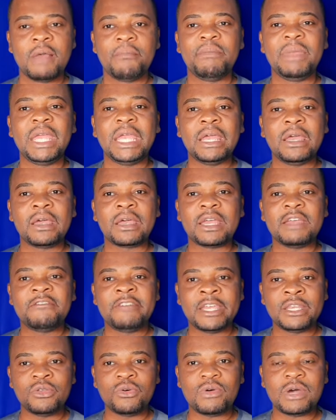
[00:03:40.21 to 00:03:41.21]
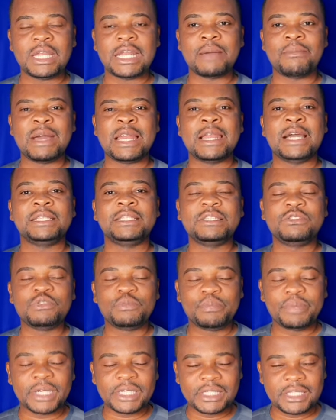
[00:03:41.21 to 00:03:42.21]
Mais revenons à la maladie
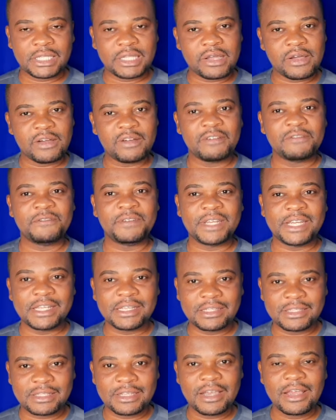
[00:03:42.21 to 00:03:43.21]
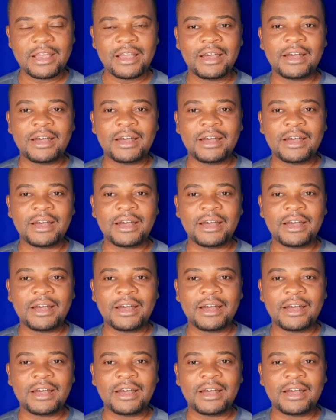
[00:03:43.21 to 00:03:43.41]
du président Félix